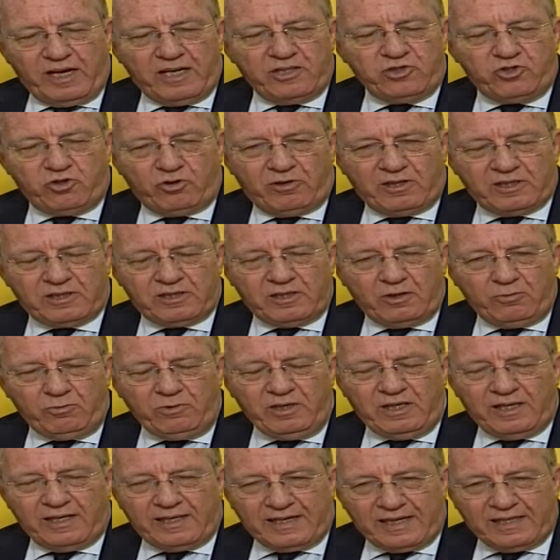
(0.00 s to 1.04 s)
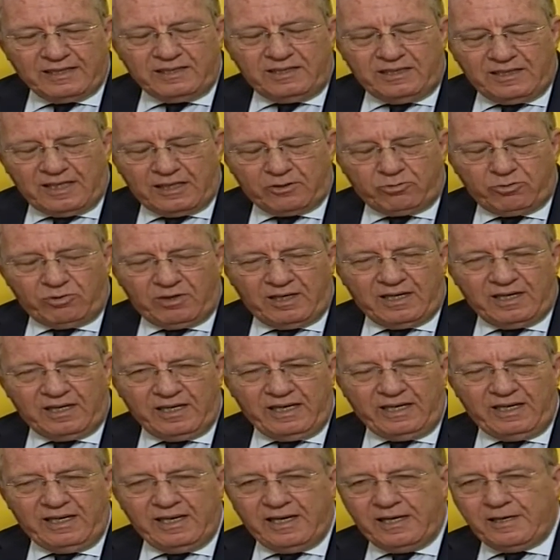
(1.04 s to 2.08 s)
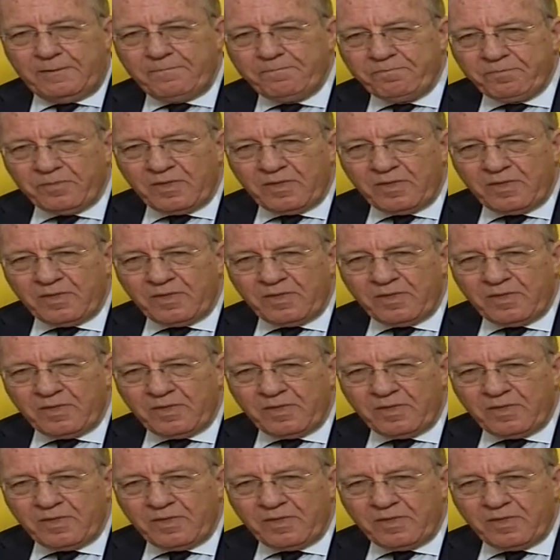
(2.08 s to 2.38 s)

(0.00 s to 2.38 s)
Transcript: Angelo Attaguile, candidato della Lega